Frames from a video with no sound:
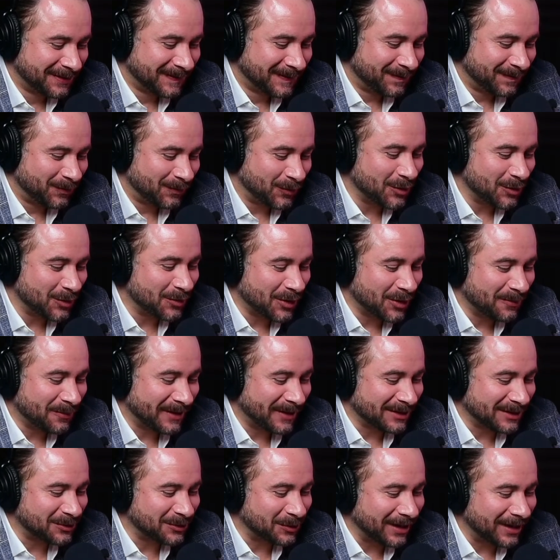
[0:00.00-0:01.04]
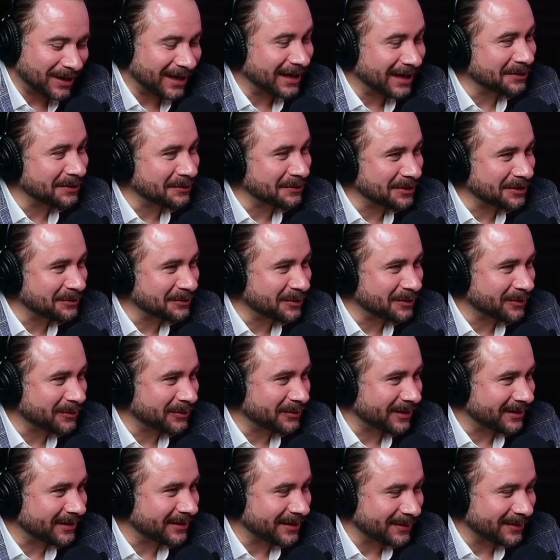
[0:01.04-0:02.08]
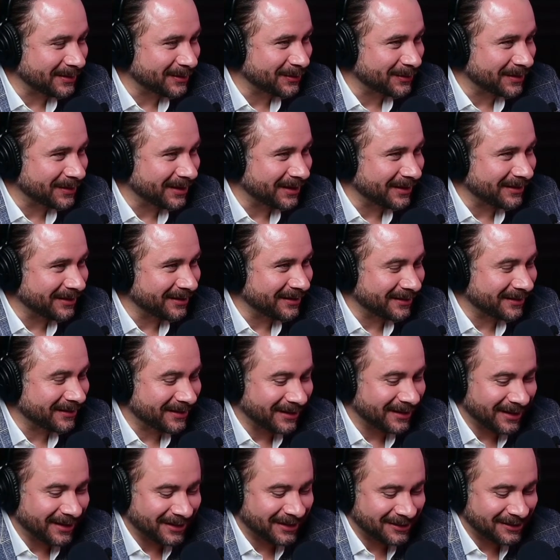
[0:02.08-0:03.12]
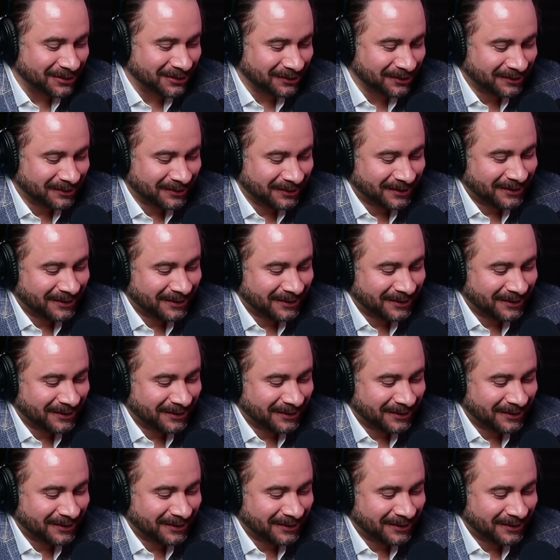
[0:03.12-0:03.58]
no es bueno para su legado, ni es bueno para el trabajo que, que ya hizo.